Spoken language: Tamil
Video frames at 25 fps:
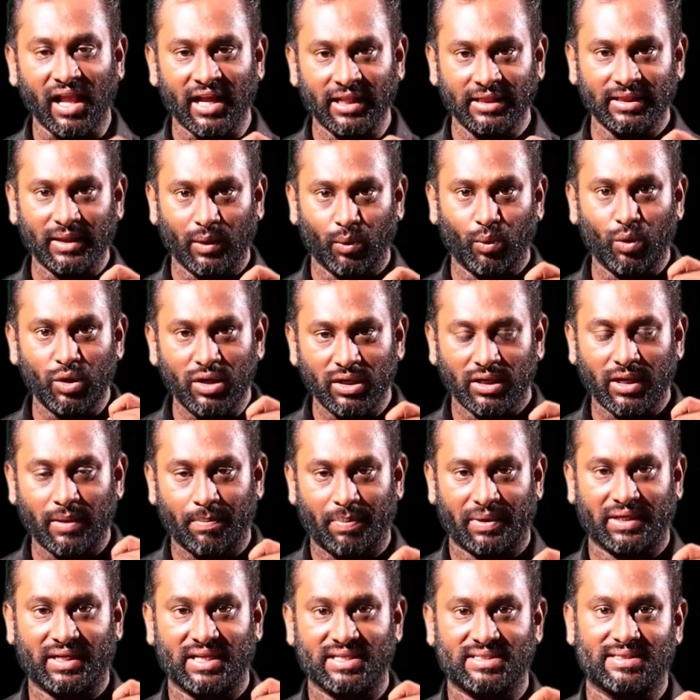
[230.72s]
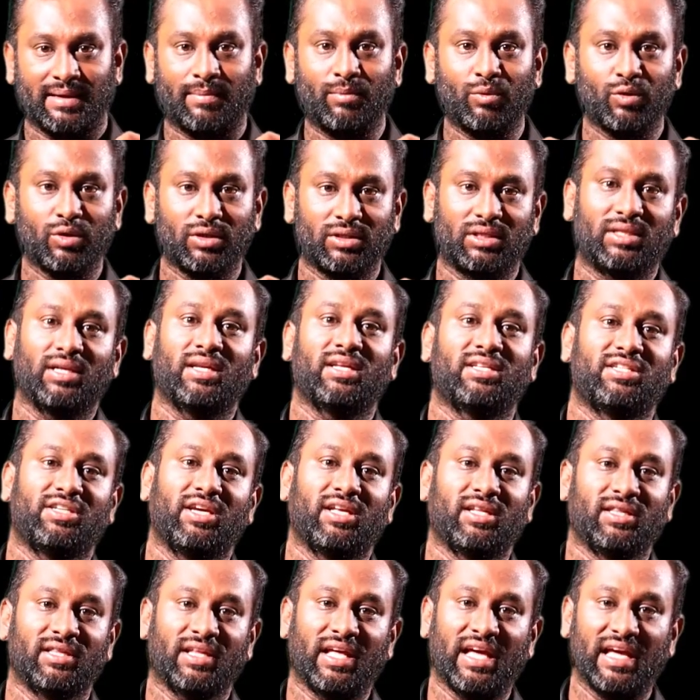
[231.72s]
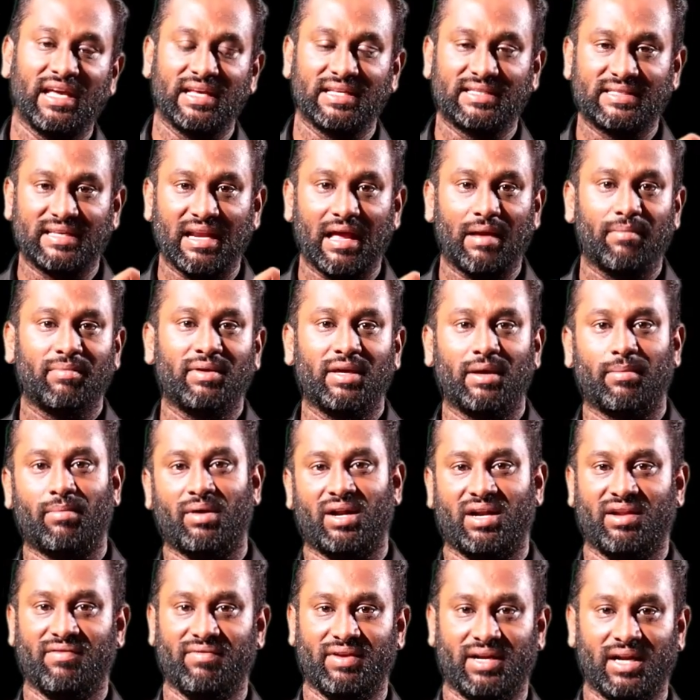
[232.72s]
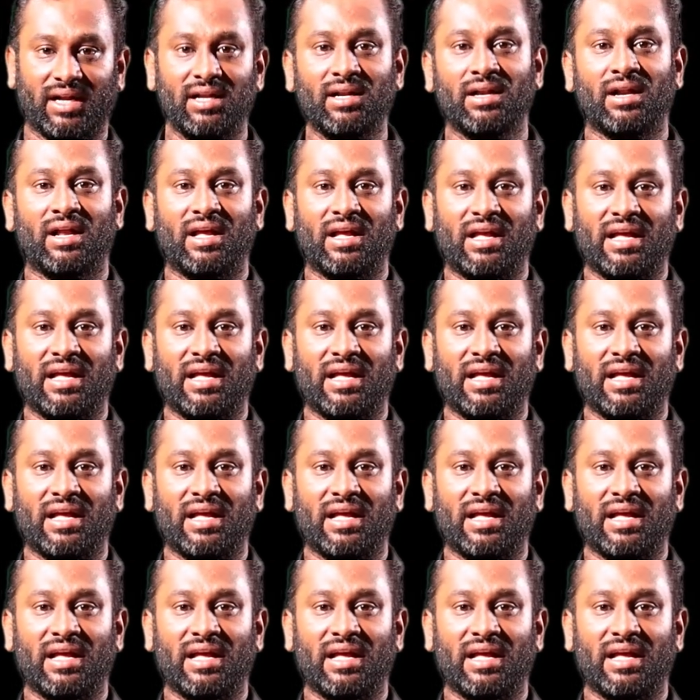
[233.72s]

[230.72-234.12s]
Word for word: அந்த ஒடுக்கப்பட்ட சமூகத்தை சேர்ந்த இஸ்லாமிய மாணவிகள்